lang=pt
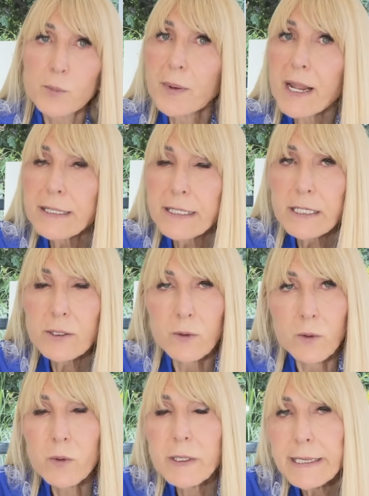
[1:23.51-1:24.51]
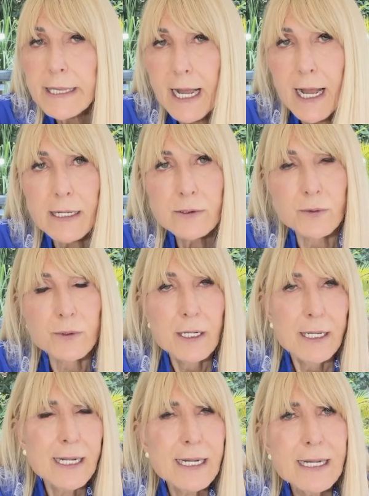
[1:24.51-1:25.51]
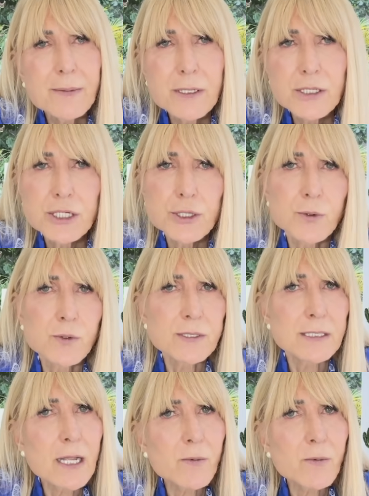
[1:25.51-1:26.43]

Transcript: perigo, cuidado, ele é mentiroso,